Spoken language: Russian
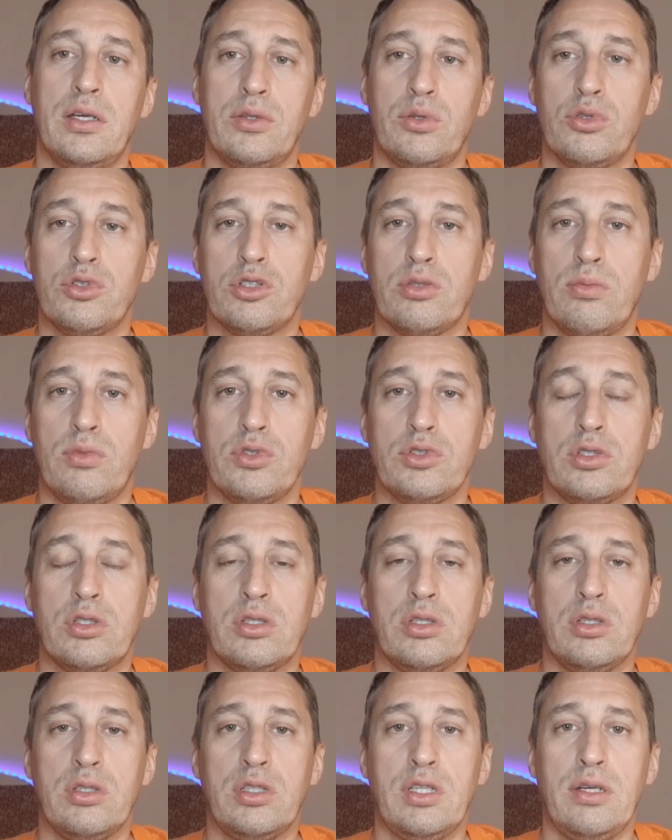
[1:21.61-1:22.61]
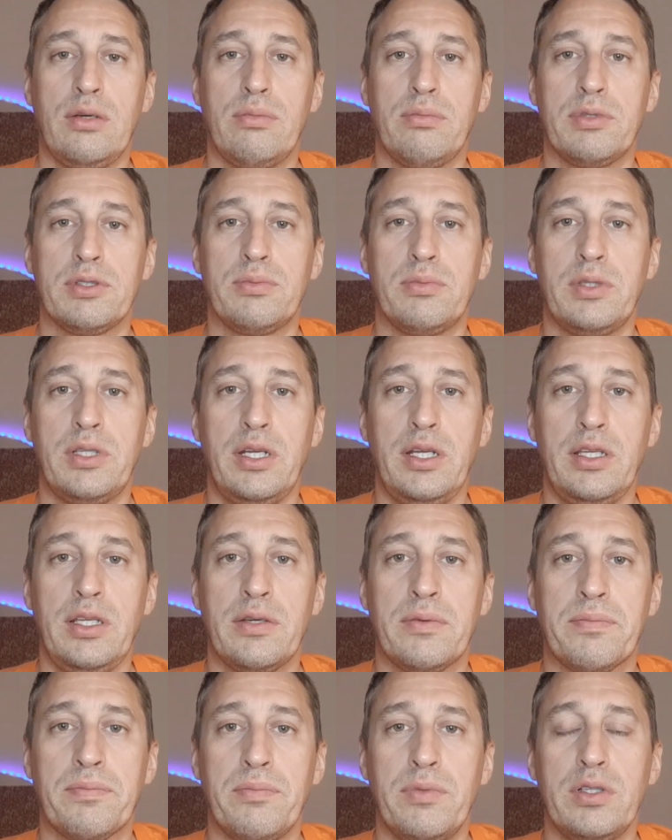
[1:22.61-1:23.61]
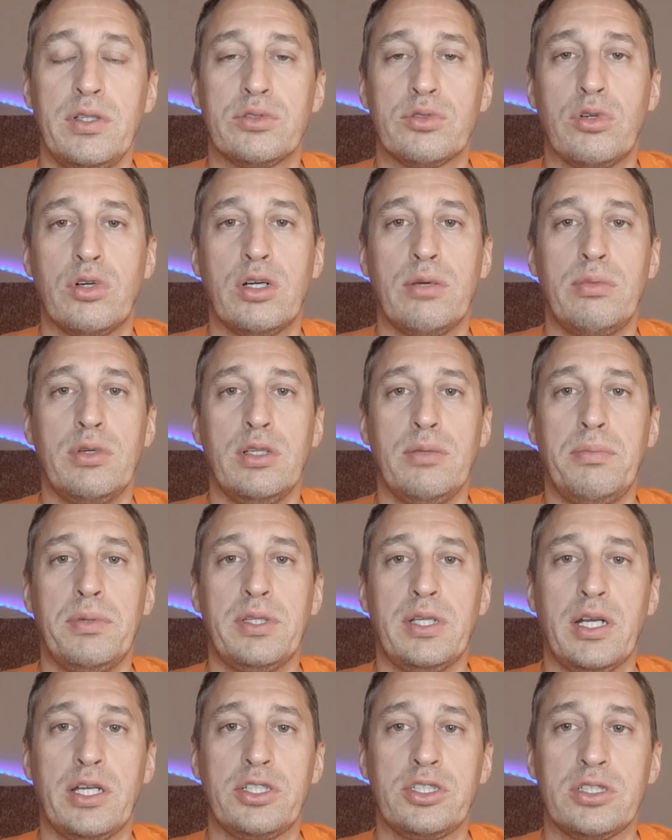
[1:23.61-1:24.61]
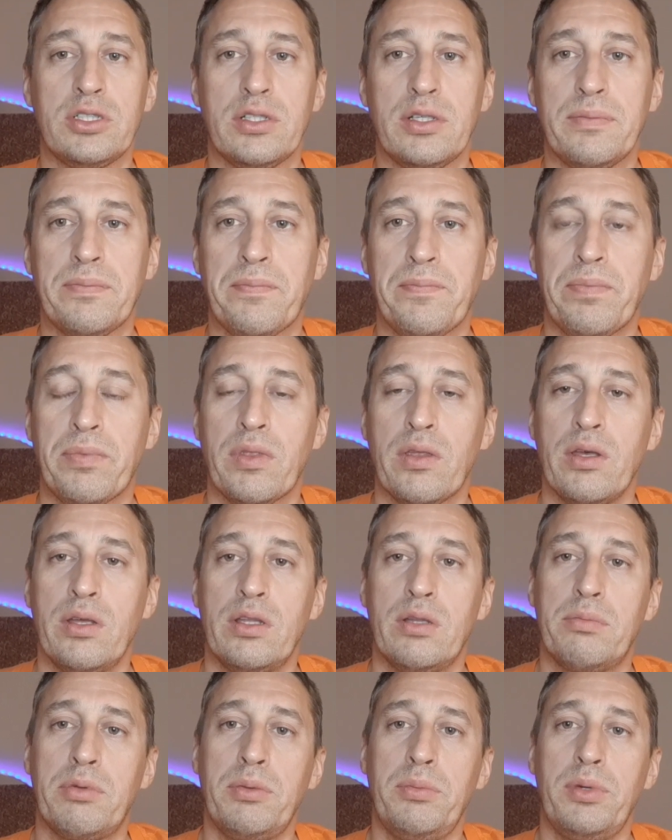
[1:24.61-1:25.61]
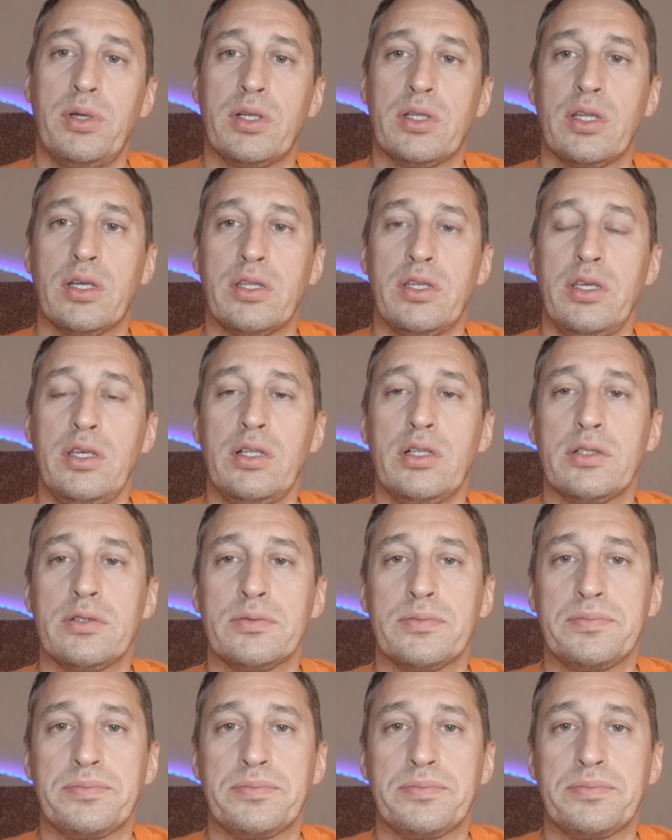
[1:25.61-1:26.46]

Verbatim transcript: тоже можно там посмотреть, сколько было потрачено. Например, я так делал,